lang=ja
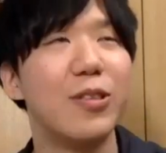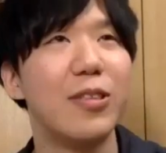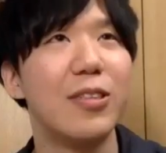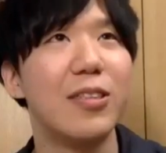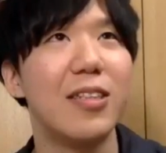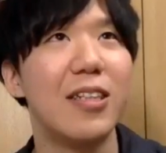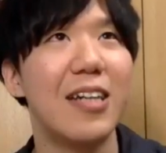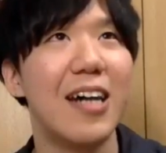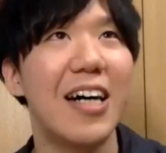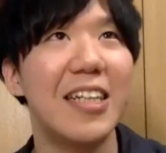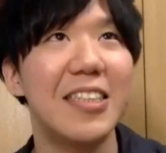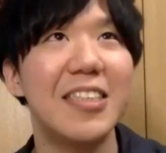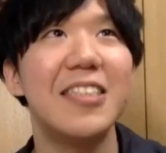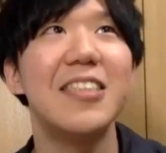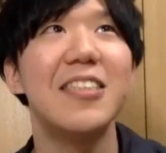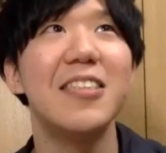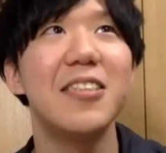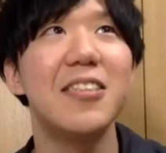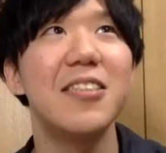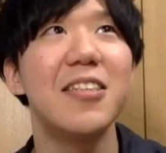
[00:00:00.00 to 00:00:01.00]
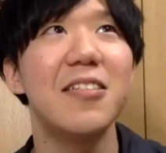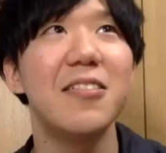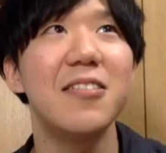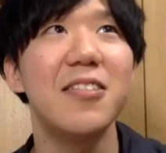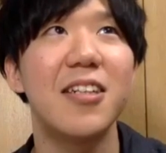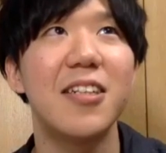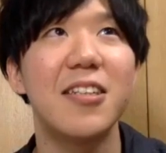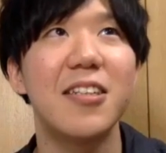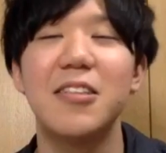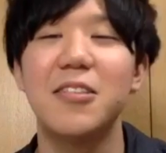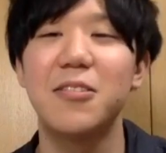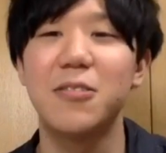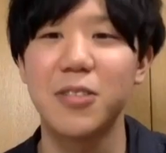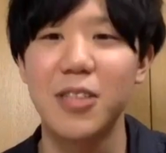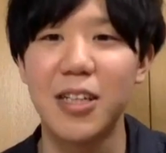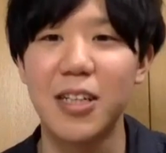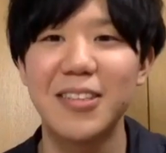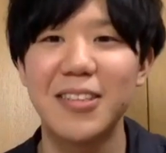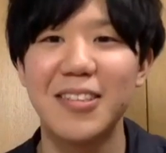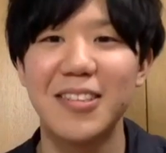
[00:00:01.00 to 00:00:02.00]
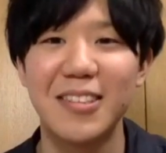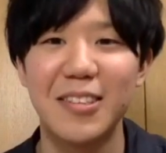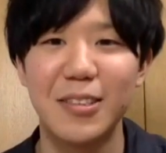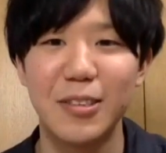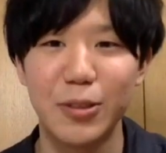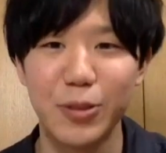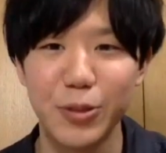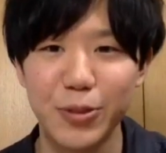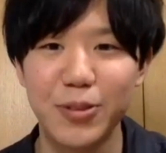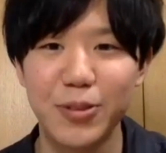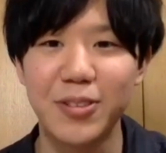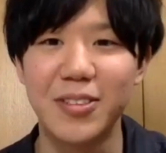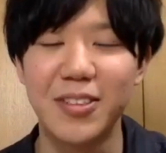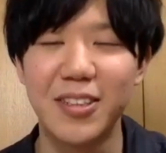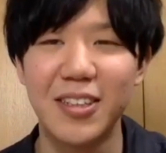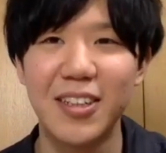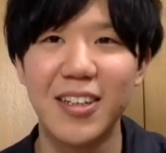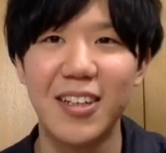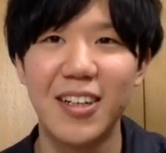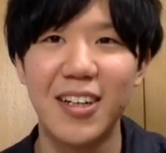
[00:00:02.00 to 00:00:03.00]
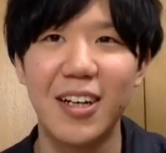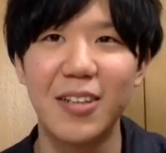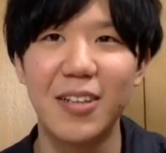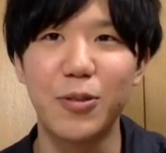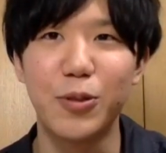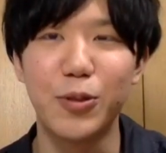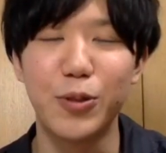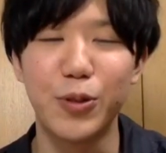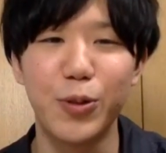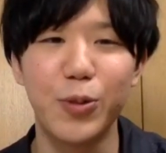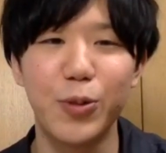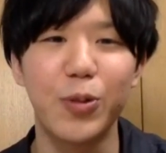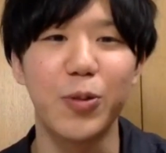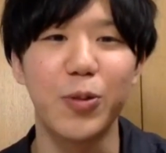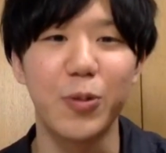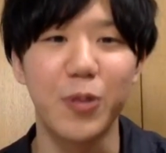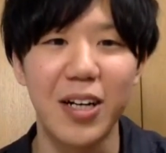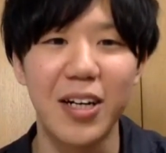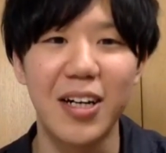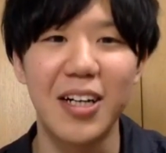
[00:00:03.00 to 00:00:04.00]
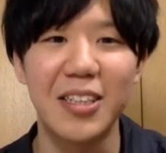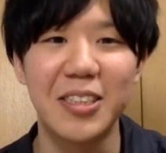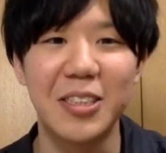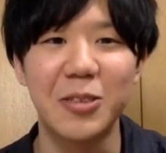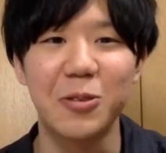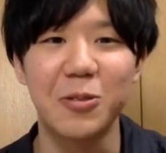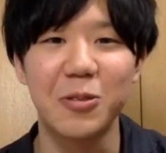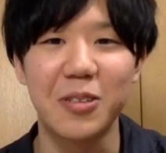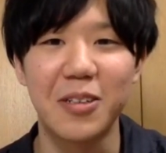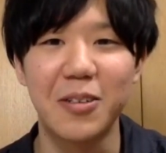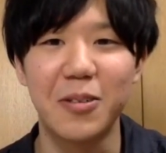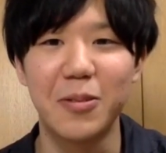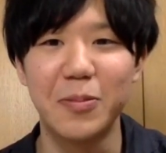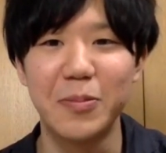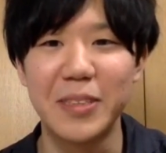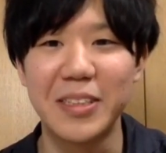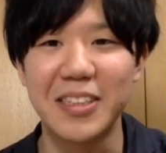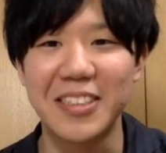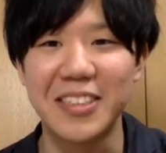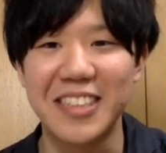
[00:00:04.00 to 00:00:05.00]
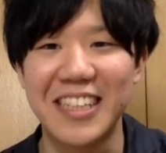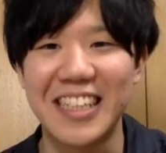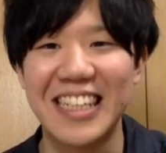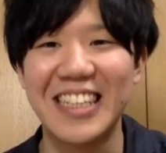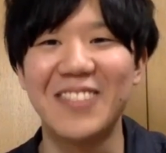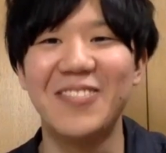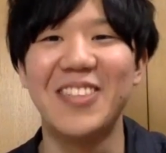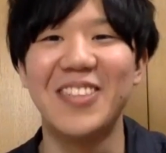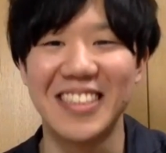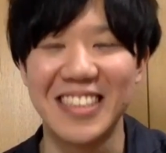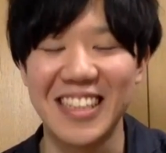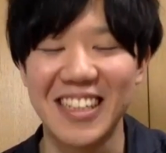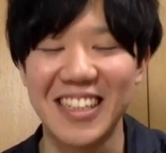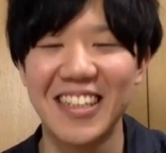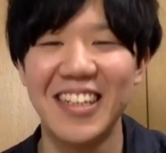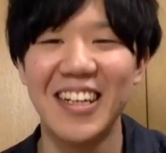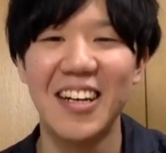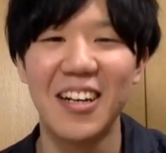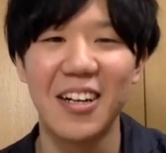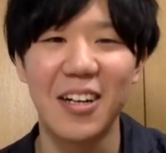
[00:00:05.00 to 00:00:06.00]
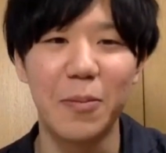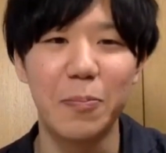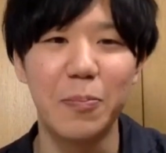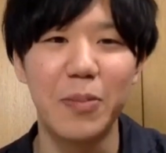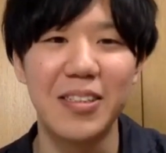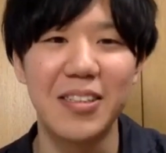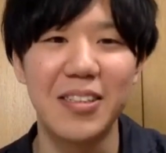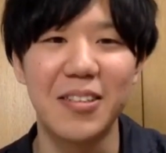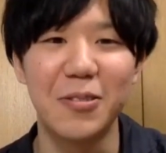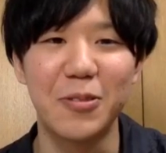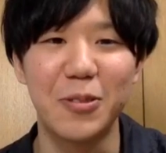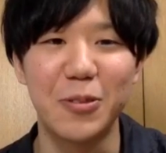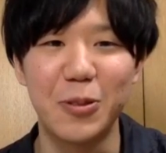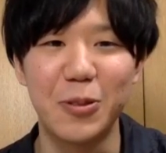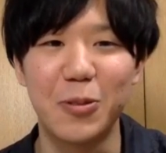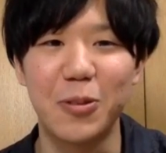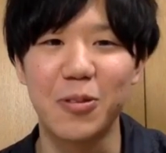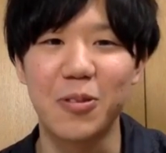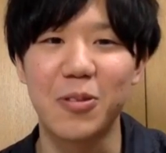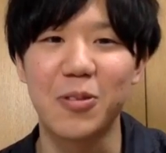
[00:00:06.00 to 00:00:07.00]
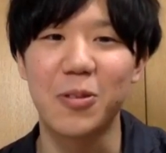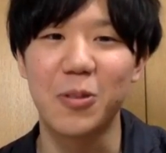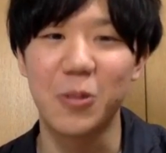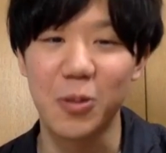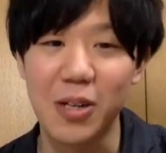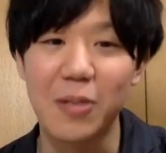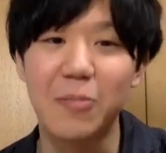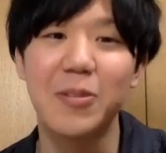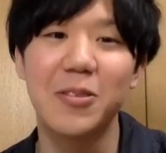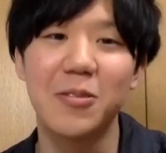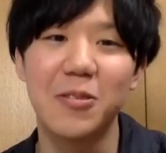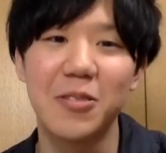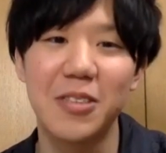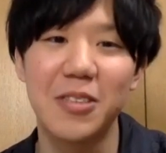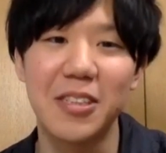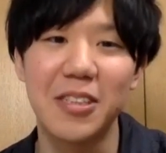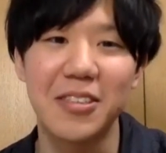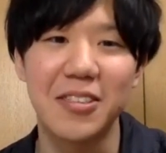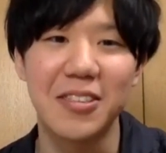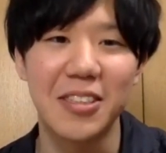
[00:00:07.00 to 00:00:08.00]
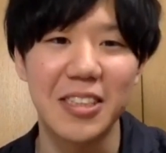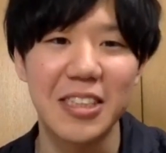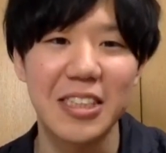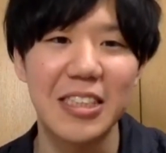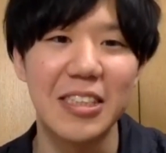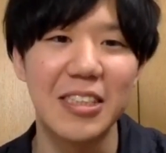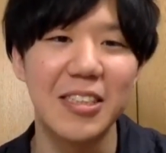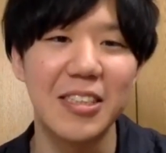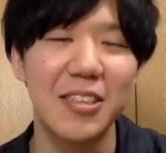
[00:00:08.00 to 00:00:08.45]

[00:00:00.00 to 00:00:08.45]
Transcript: 発信してるアーティストさんのあのノートとかラジオとかをめちゃくちゃ聞いてますね。カッピーさんのノートもそうですし、